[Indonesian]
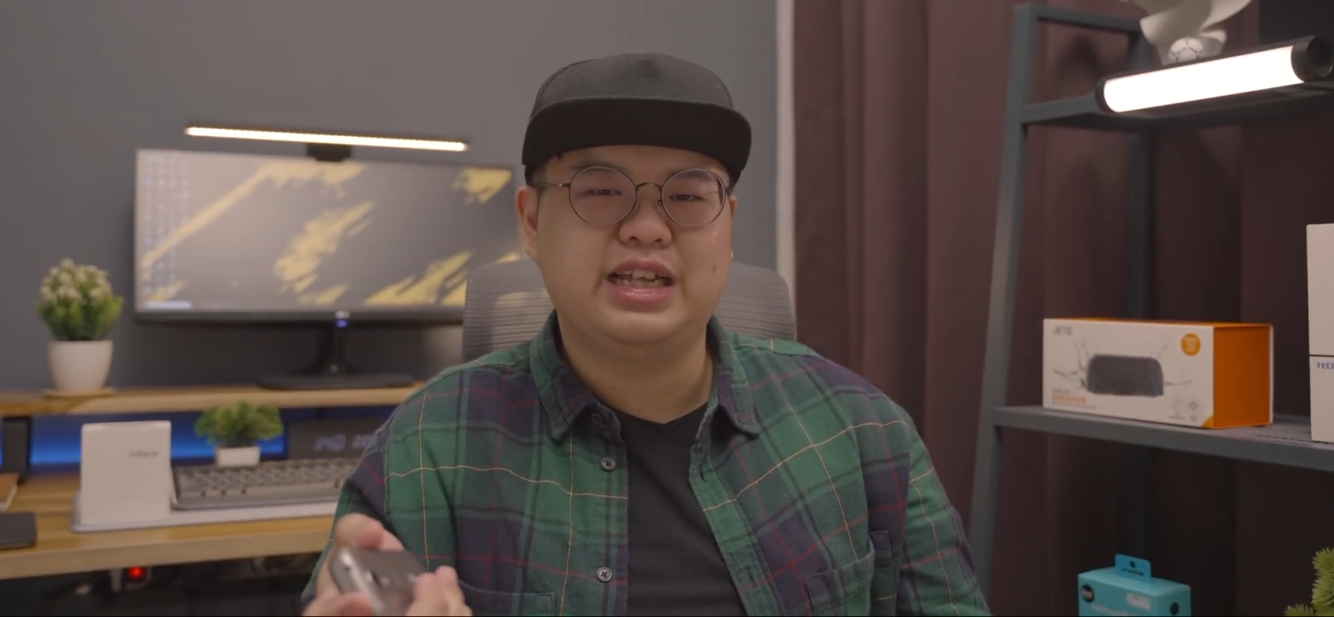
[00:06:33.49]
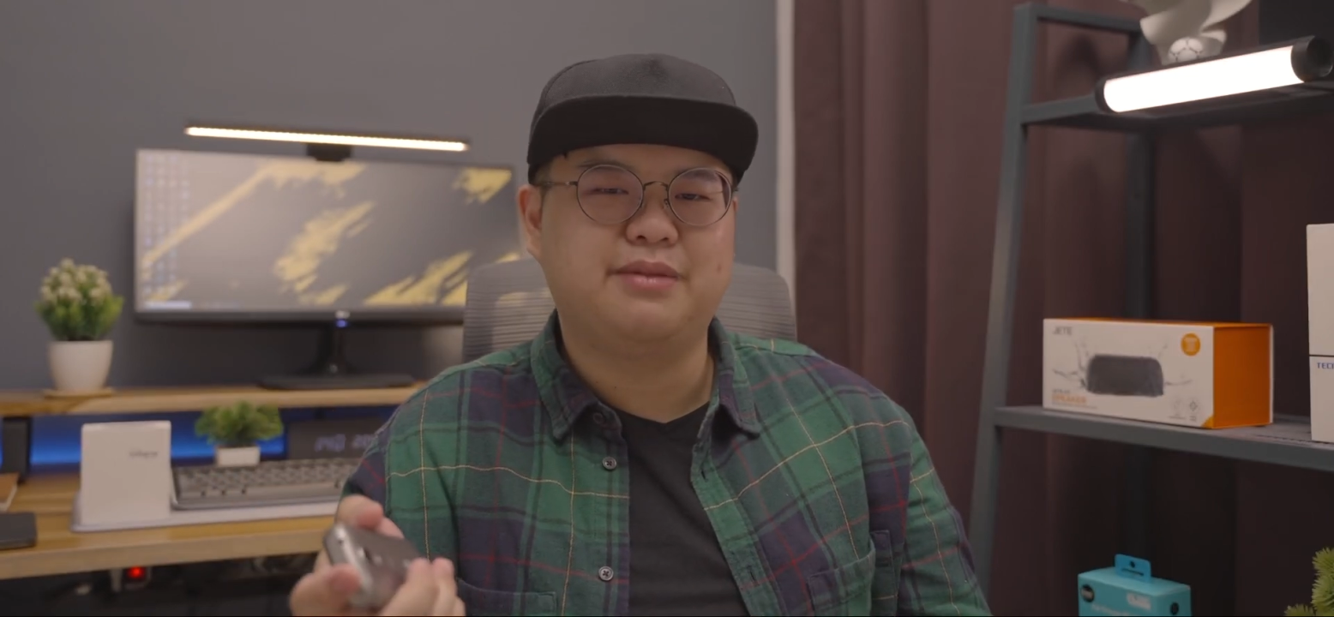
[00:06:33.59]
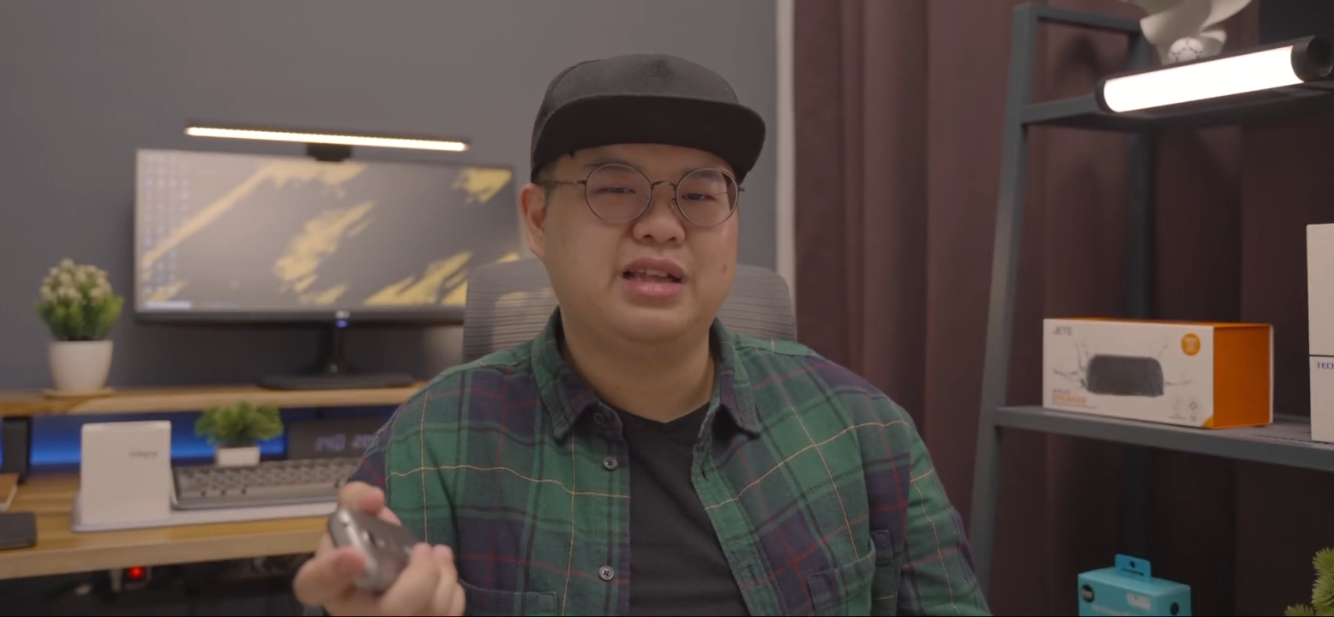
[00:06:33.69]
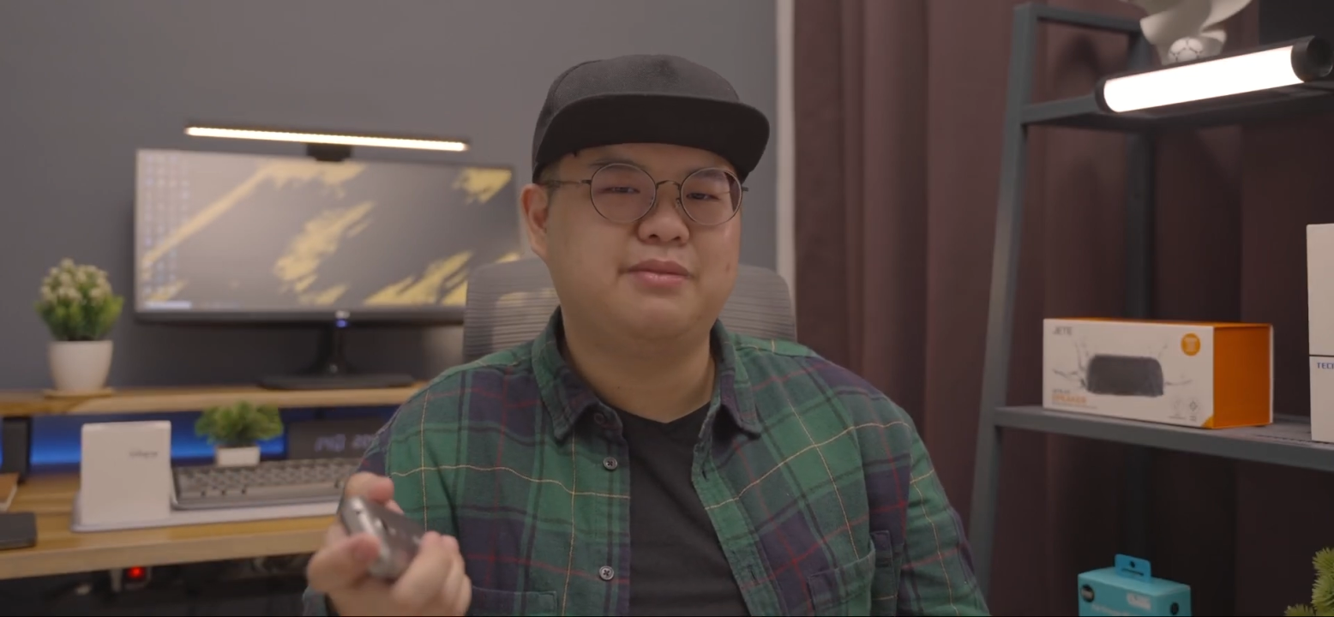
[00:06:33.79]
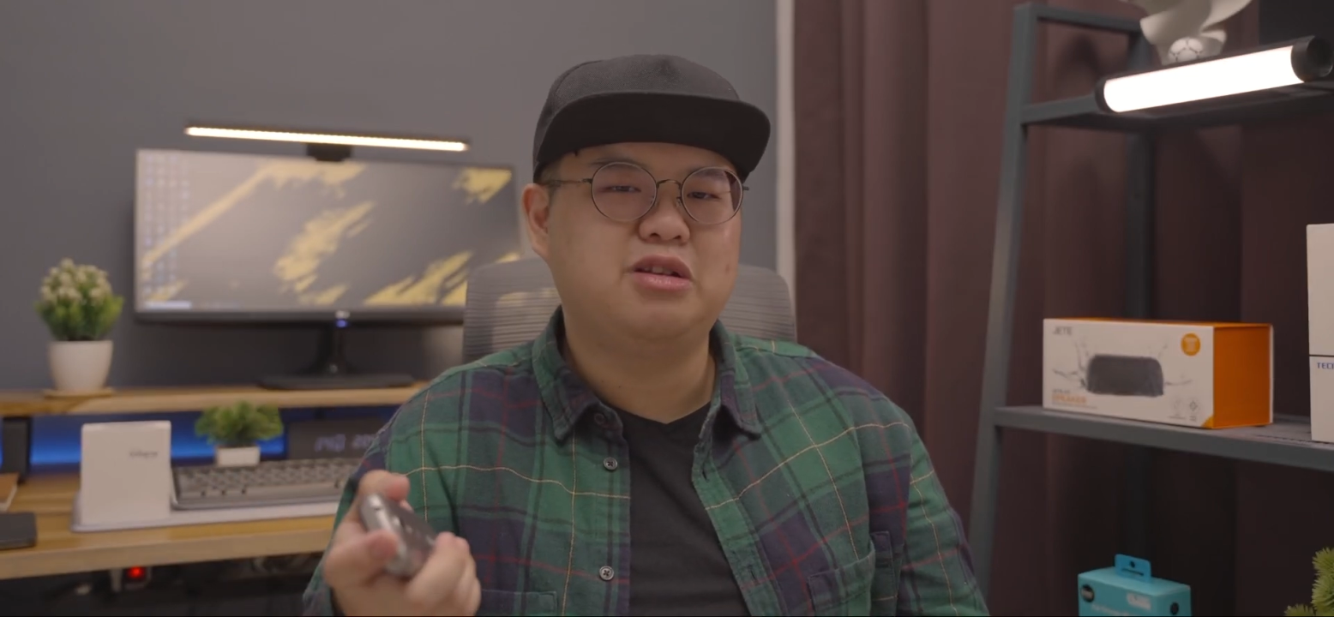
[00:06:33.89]

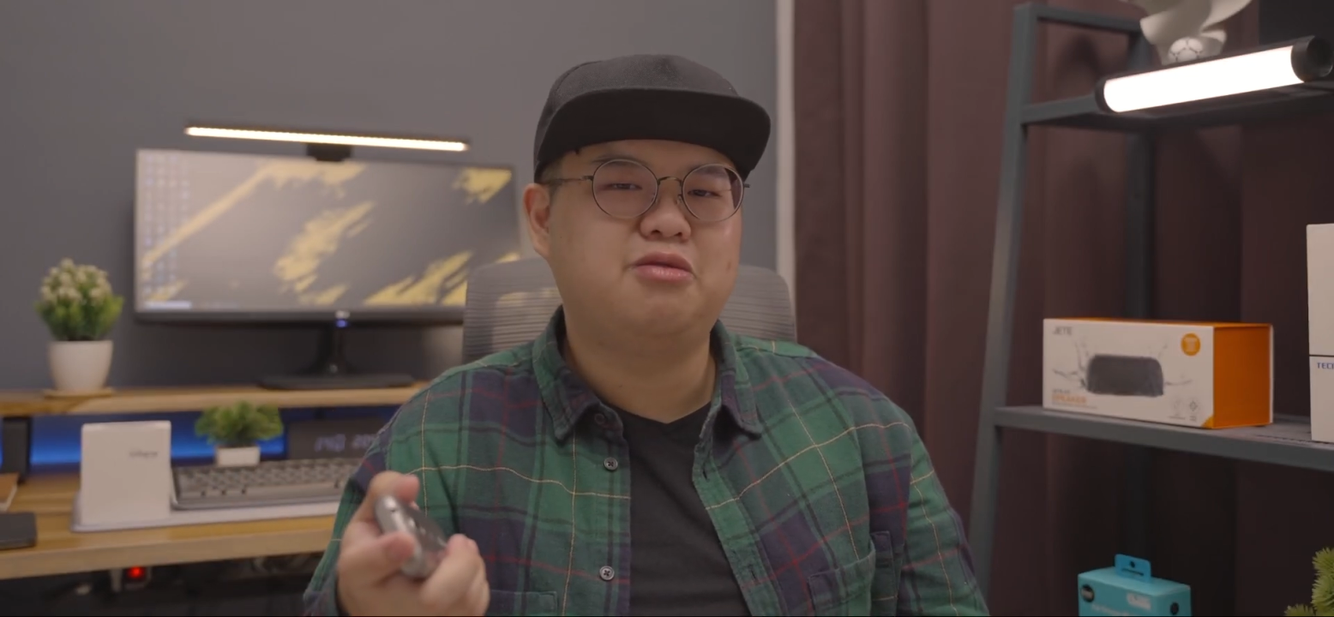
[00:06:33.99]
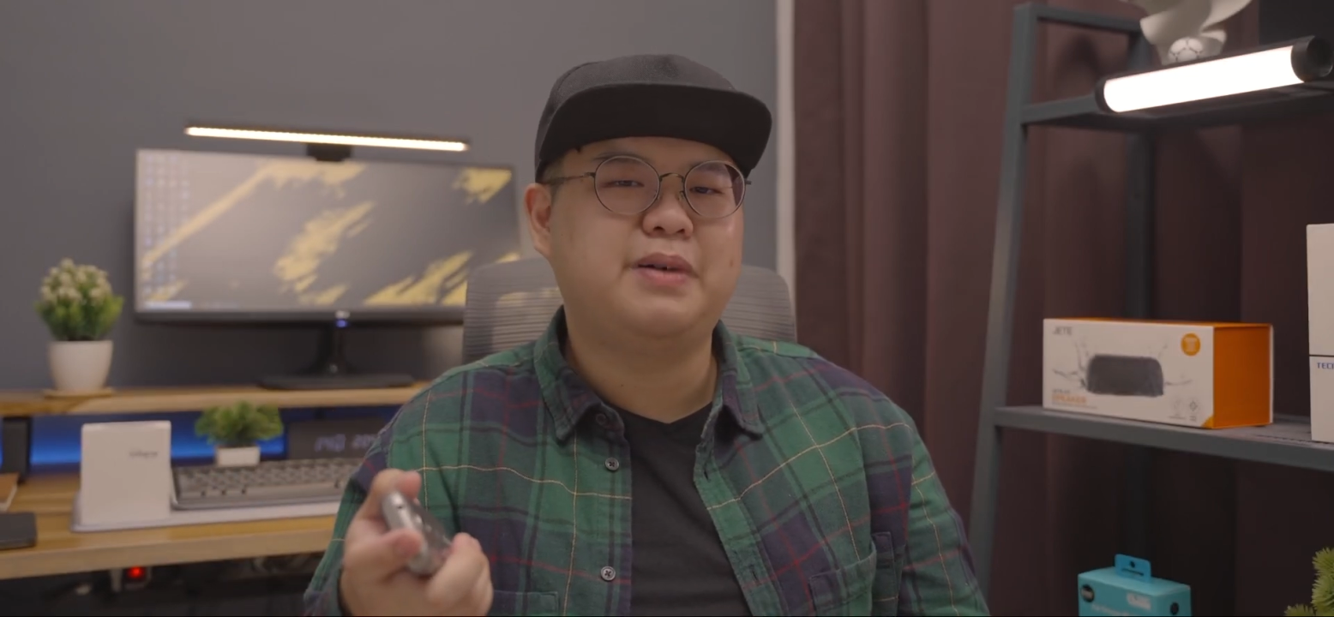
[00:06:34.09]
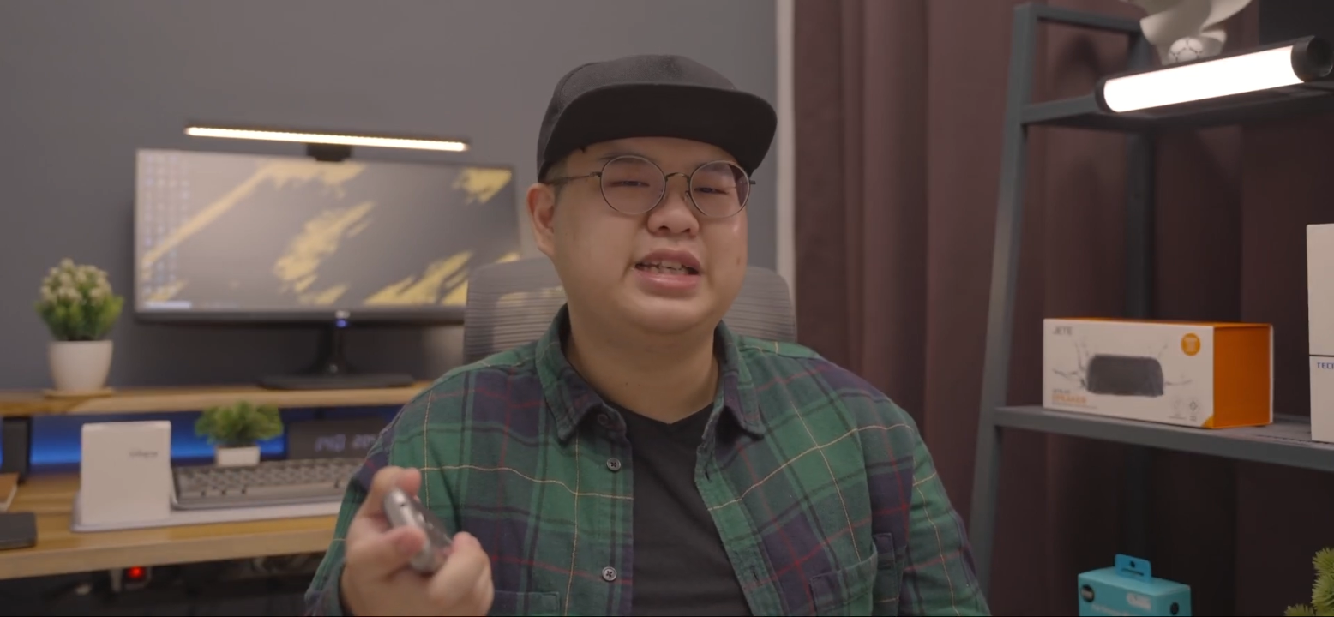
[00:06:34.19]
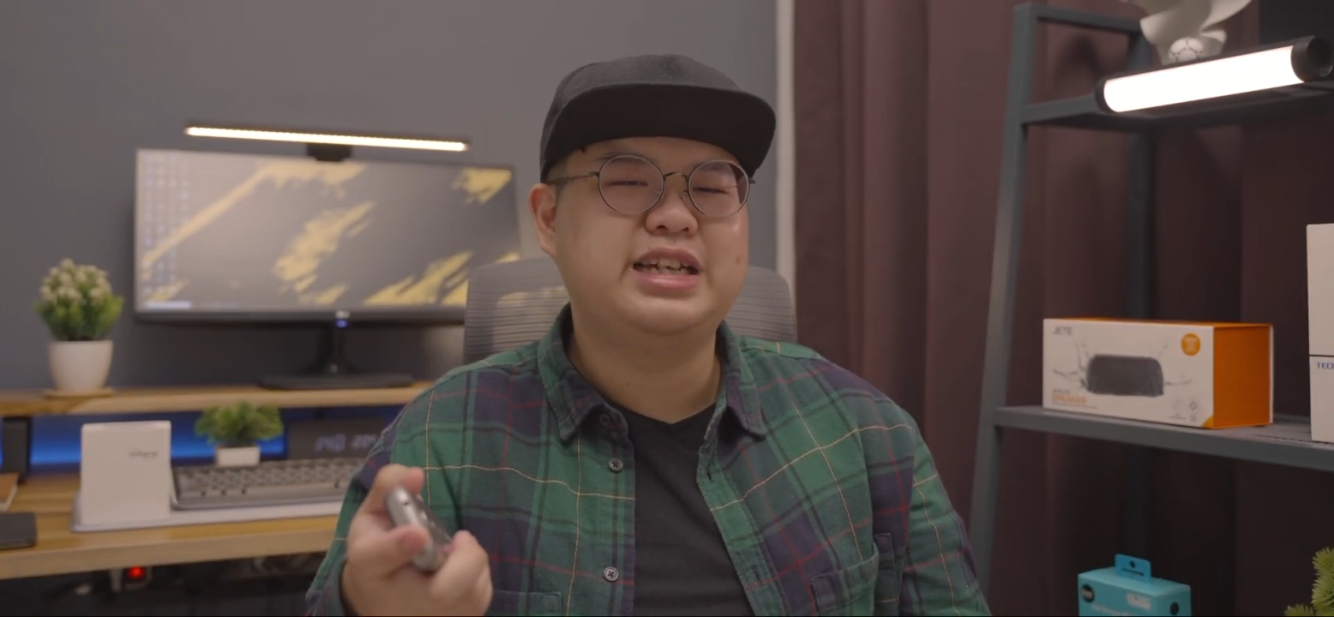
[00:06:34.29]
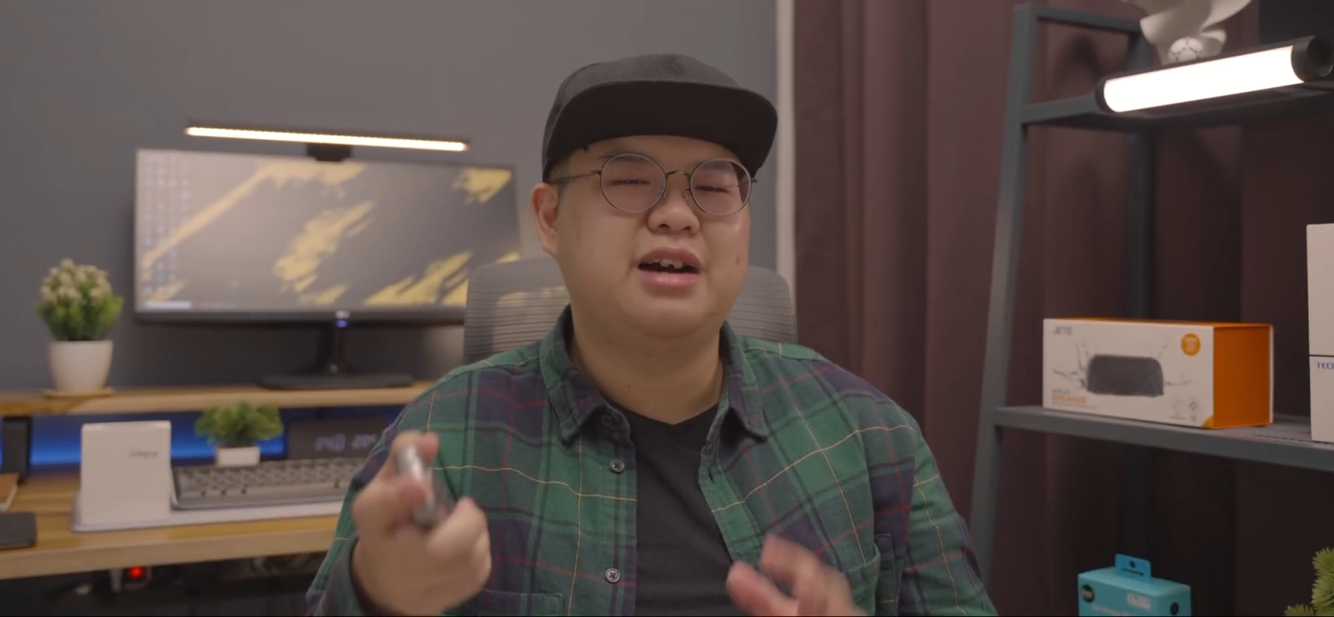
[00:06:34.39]
teman-teman tuh pasti